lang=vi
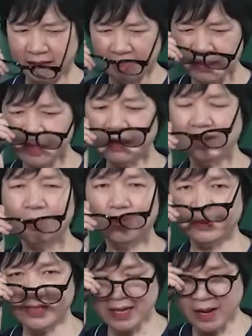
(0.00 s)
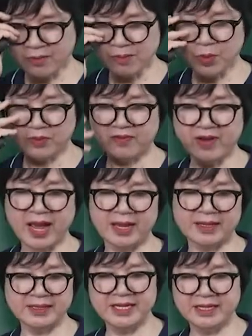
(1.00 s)
Thế bây giờ cô sẽ đọc một
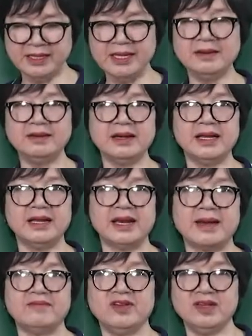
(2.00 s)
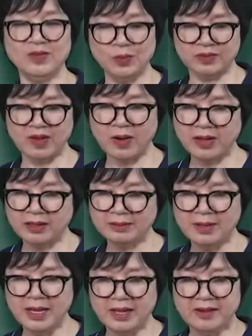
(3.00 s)
vài cái chi tiết để làm ví dụ rõ hơn,
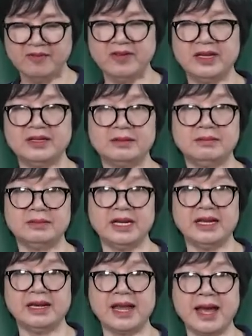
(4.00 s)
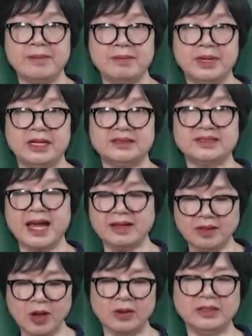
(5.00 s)
vậy để làm
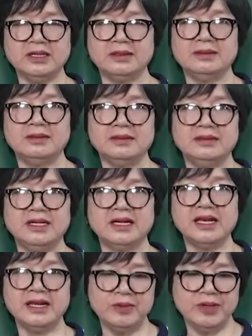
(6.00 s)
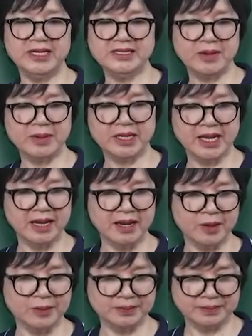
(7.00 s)
sáng tỏ được những cái lưu ý trong các thẻ đọc.